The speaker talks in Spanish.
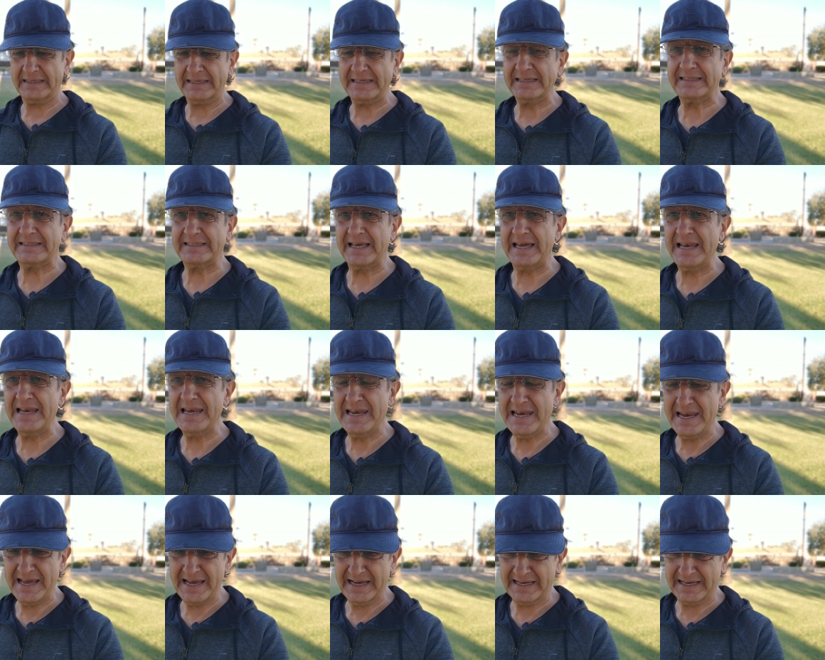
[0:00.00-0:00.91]
y
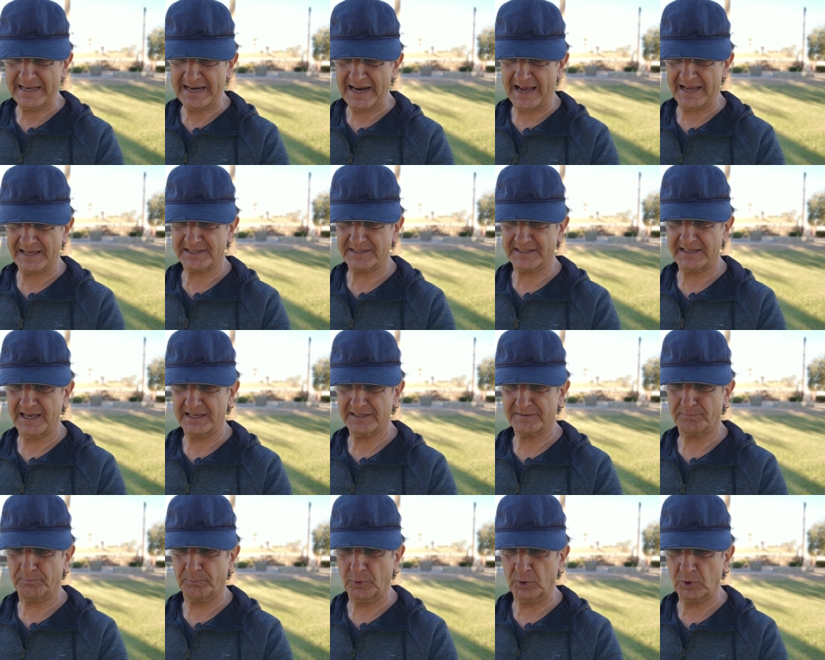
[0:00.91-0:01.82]
denle
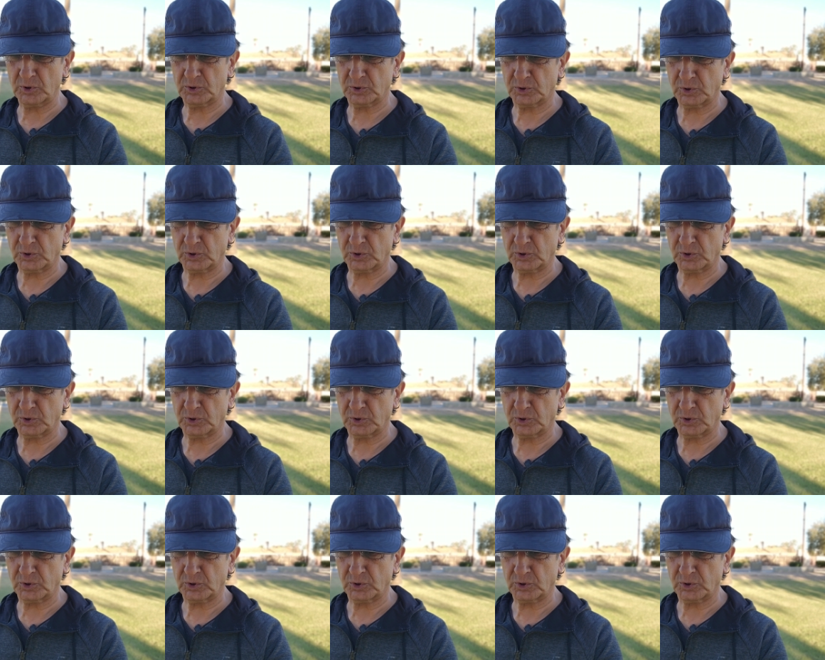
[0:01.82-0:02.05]
gracias por